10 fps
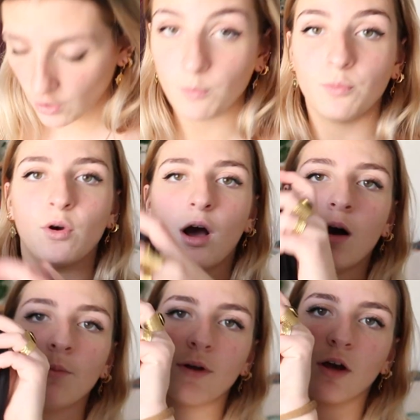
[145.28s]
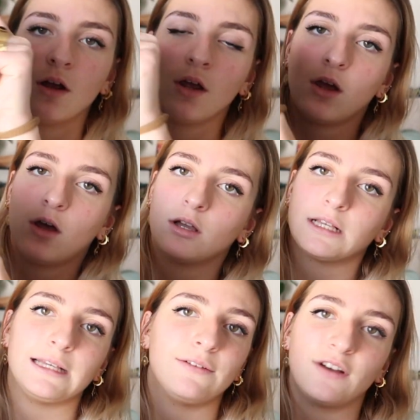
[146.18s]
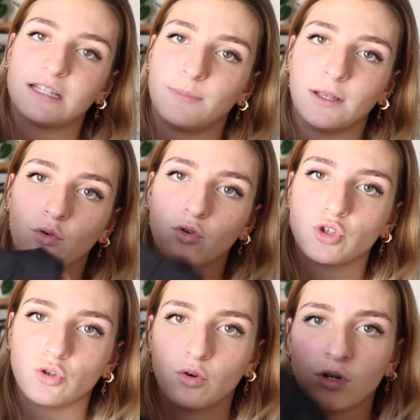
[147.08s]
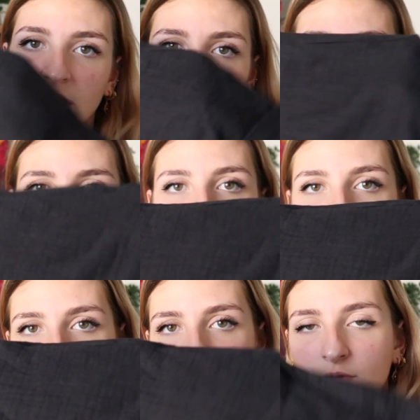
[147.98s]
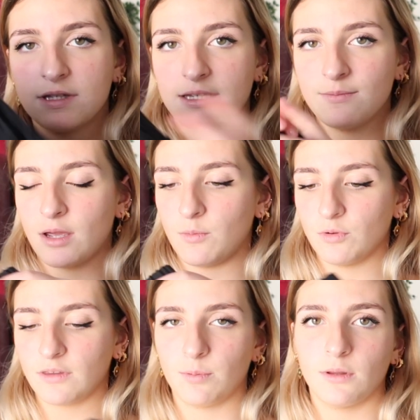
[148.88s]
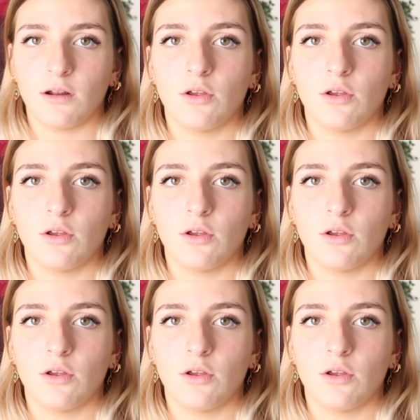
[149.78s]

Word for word: un peu ample qu'il fasse pas trop chaud et j'avoue que celui-ci m'a un peu tapé dans